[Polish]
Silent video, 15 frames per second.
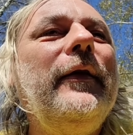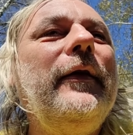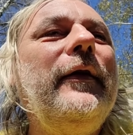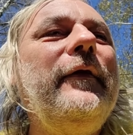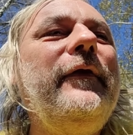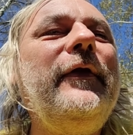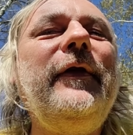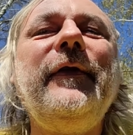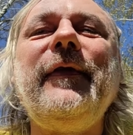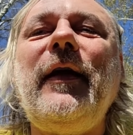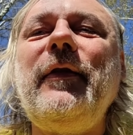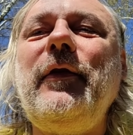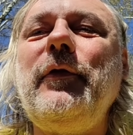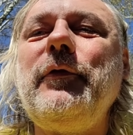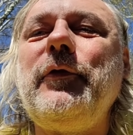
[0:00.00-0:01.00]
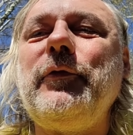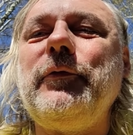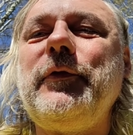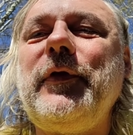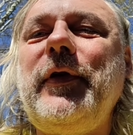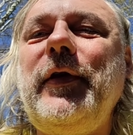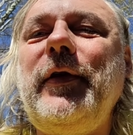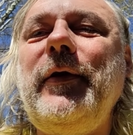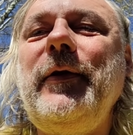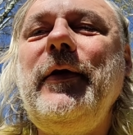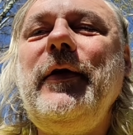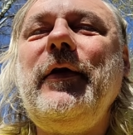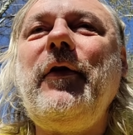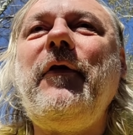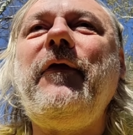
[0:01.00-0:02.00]
e, wylizane ogródki,
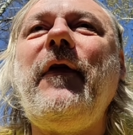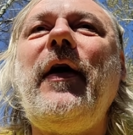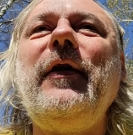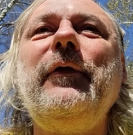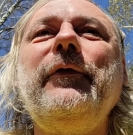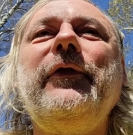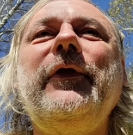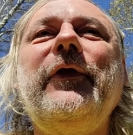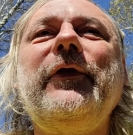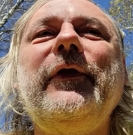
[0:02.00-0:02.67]
chwalą się,